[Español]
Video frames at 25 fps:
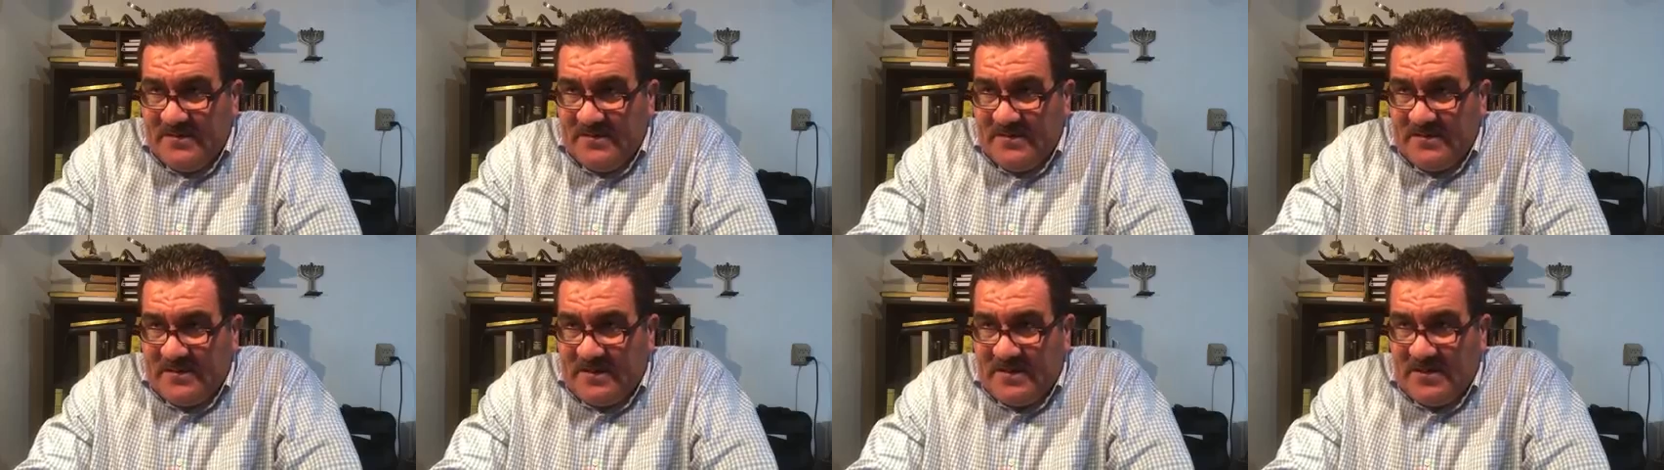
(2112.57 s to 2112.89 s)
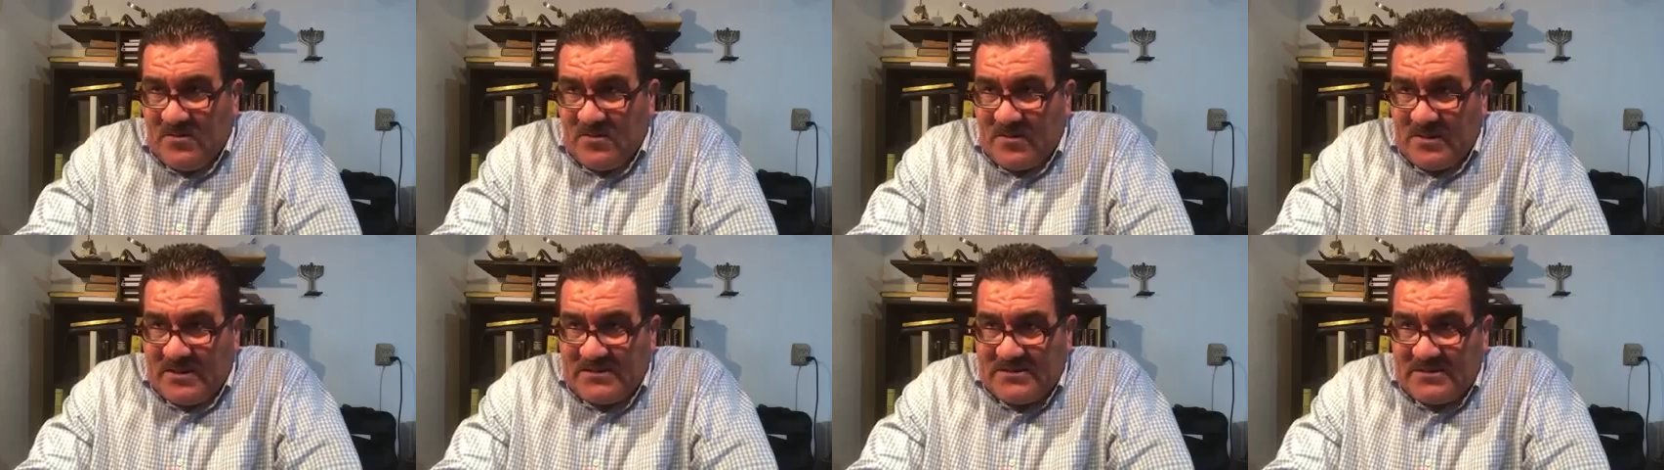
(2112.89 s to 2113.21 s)
que
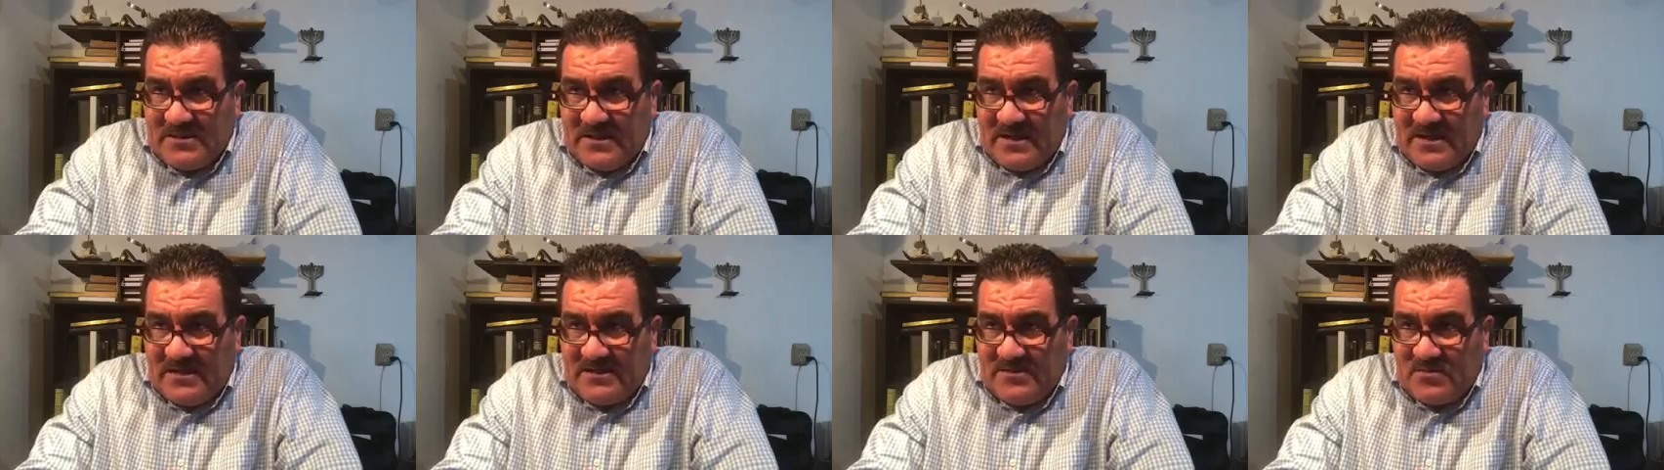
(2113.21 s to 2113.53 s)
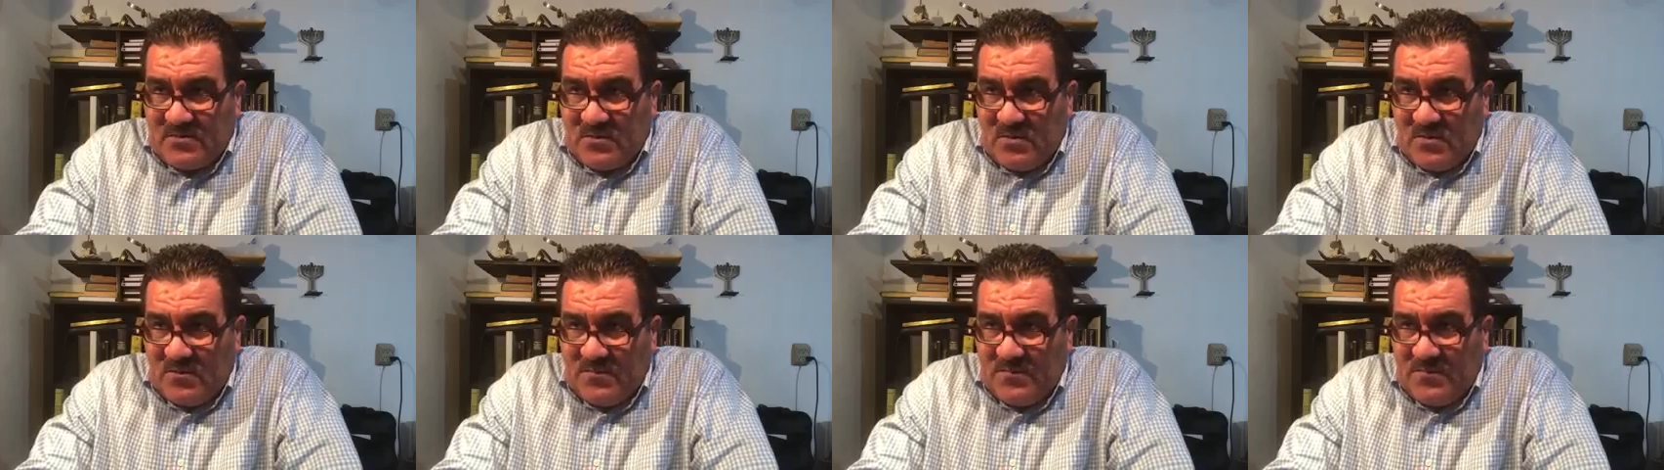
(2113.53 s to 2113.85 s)
lo que se
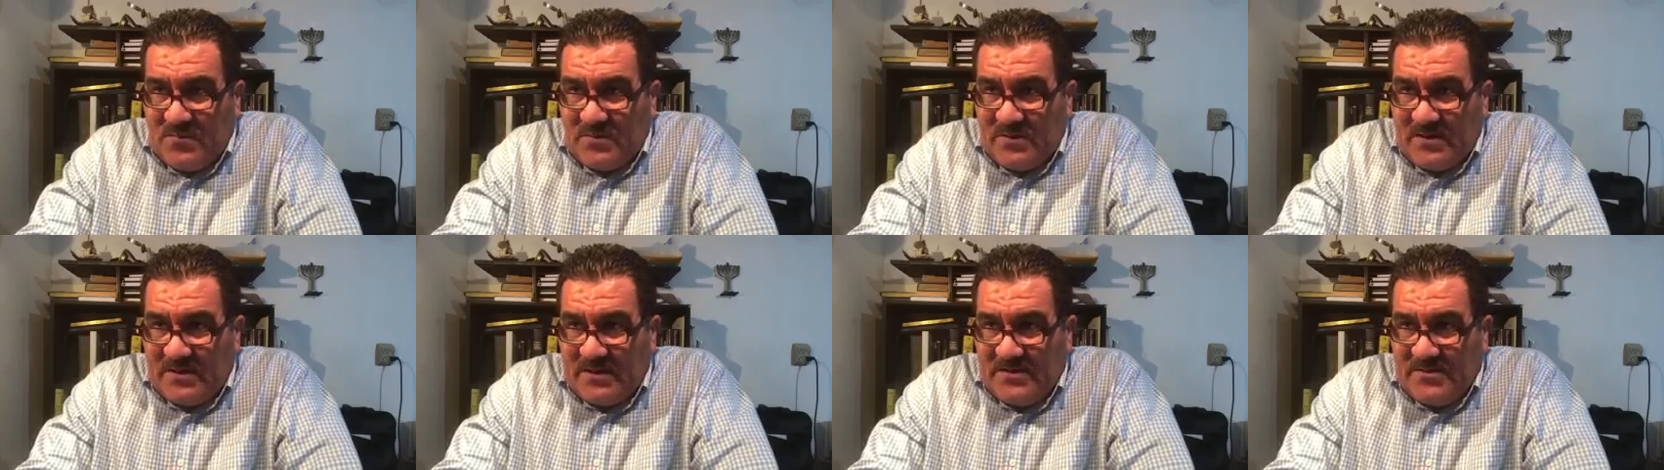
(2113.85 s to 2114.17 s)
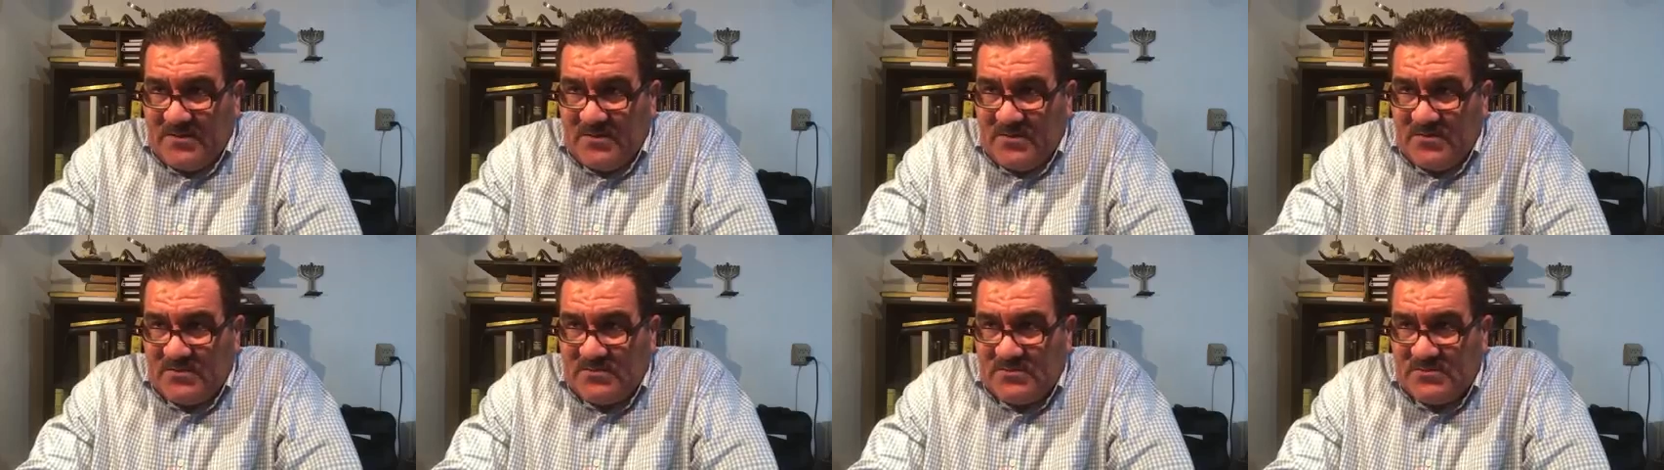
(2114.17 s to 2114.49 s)
cantó por
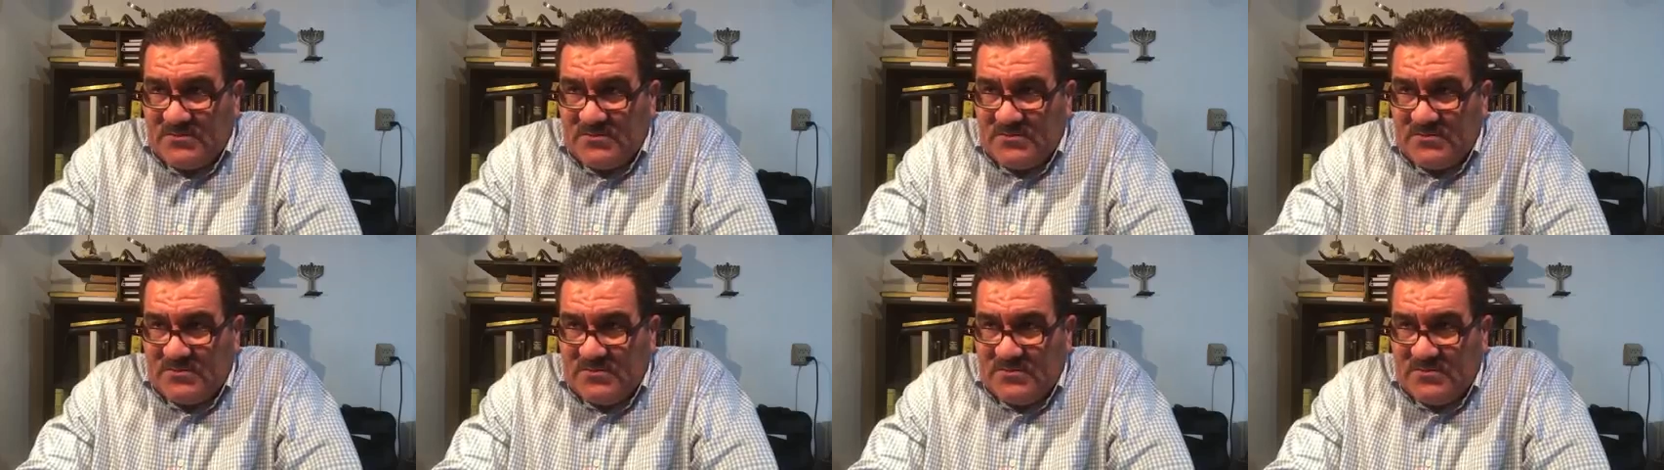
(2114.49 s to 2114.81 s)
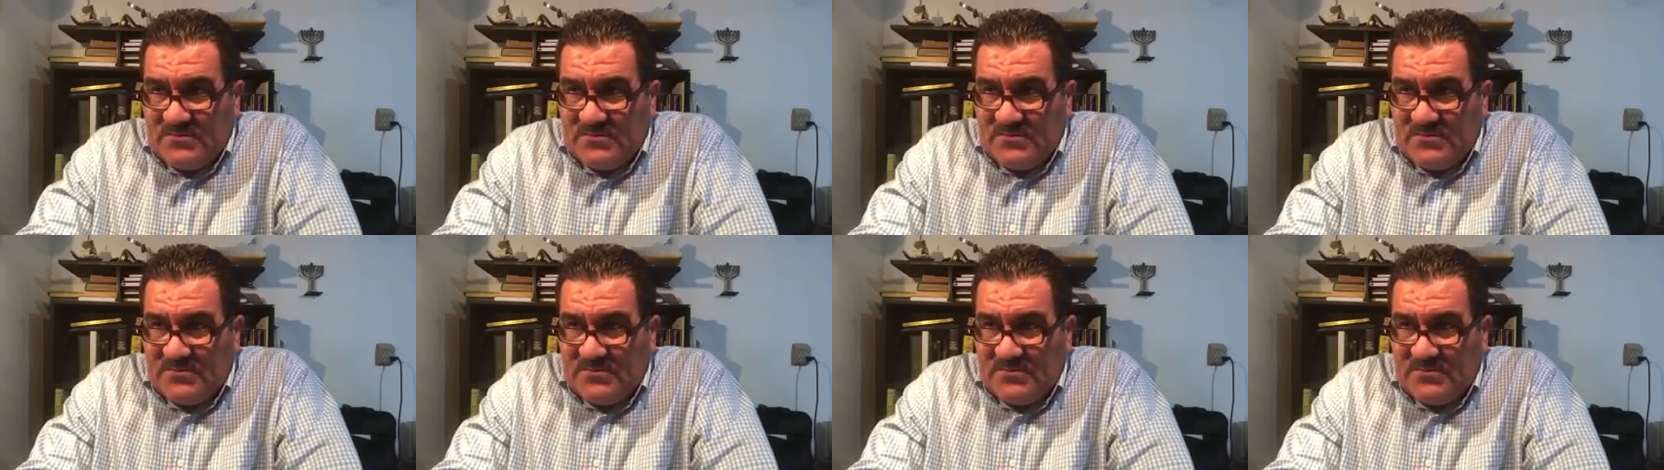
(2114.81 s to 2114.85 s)
años,